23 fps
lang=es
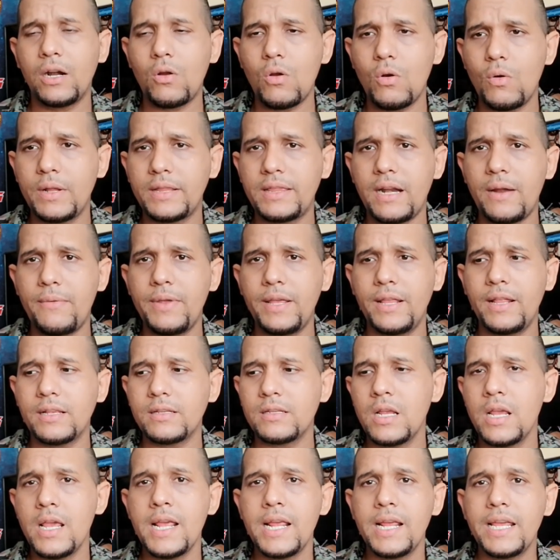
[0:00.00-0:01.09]
con nuestras vidas.
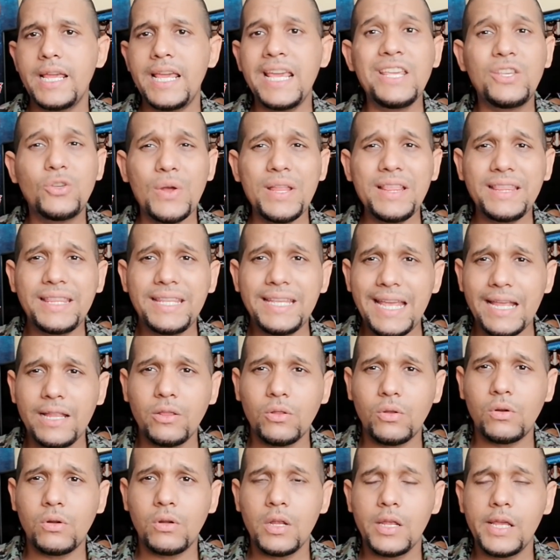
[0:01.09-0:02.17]
Y yo
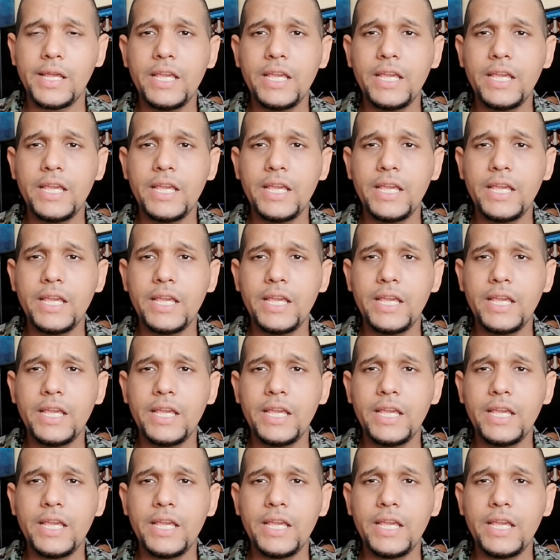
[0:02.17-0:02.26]
entiendo,